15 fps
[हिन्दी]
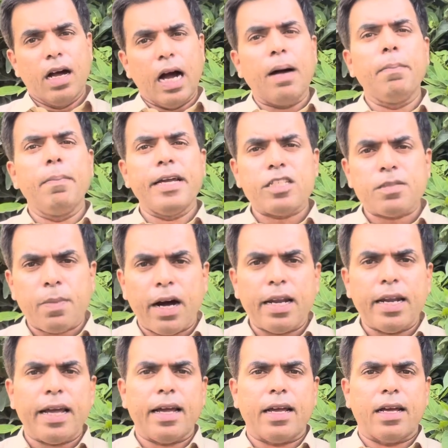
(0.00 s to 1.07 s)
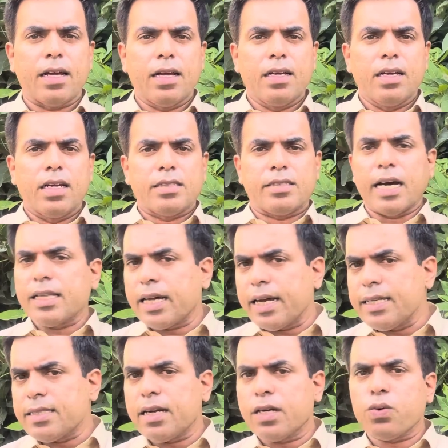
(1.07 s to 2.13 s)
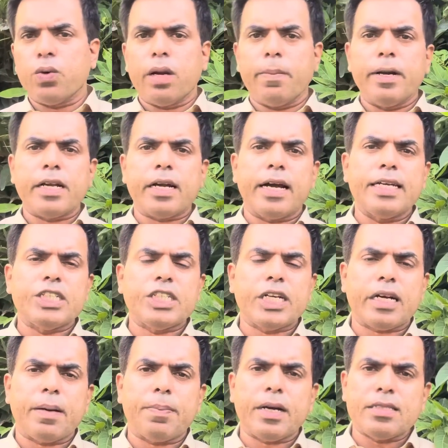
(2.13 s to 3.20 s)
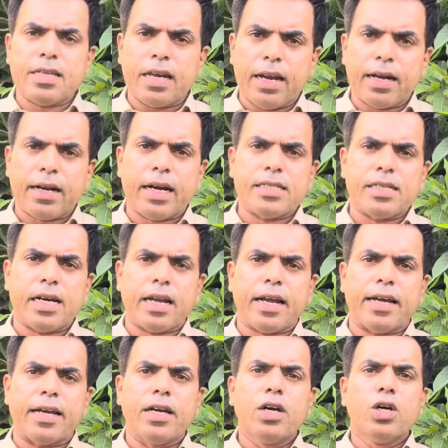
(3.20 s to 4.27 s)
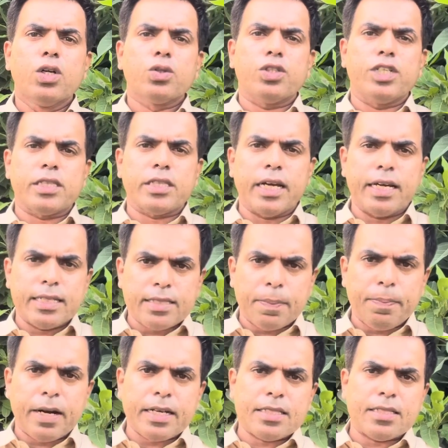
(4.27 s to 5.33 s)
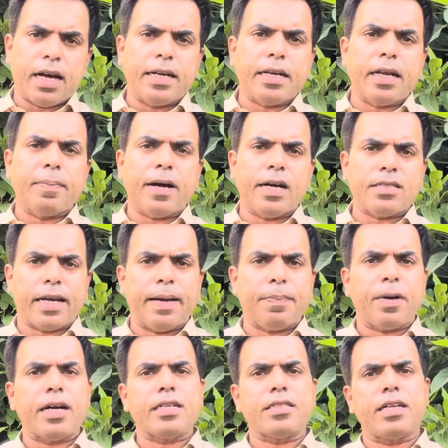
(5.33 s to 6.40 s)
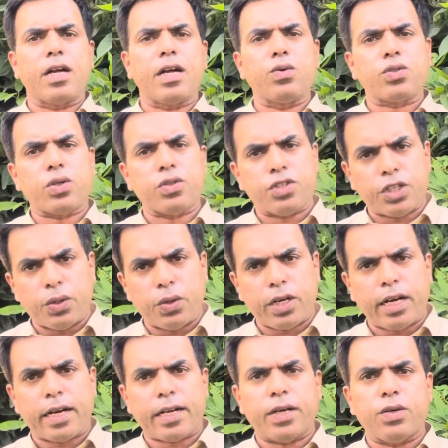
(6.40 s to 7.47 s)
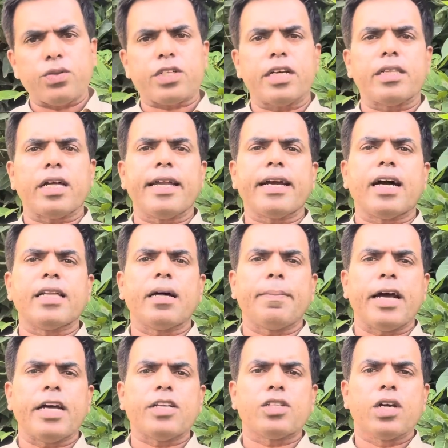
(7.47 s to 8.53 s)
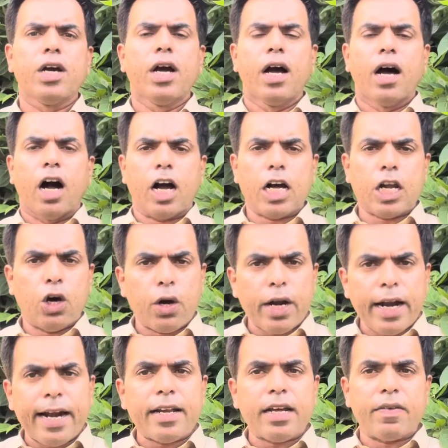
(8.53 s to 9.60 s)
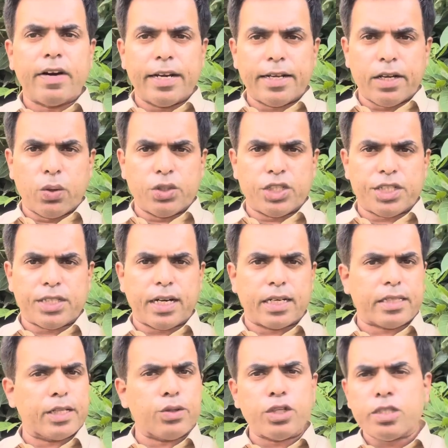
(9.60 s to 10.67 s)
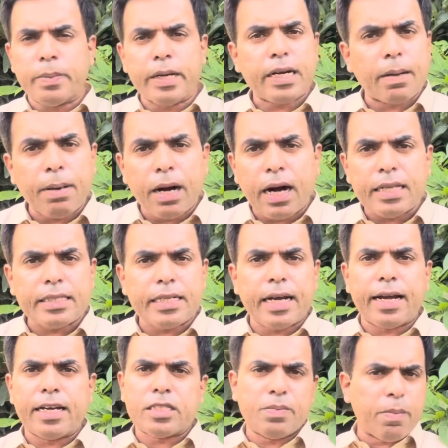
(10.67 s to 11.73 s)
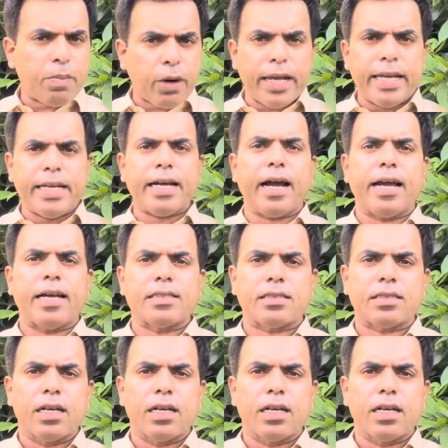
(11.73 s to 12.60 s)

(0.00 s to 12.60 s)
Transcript: हम मेज़बान हैं ज़्यादा हिस्सा टूर्नामेंट का एशिया कप का श्रीलंका जा रहा है तो जितना हिस्सा पाकिस्तान के पास है पाकिस्तान उसको सिक्योर करके उसके अंदर एक आधा मैच अगर और ऐड करवाने की कोशिश करता है तो इसमें कबाहत क्या है इसमें बुराई क्या है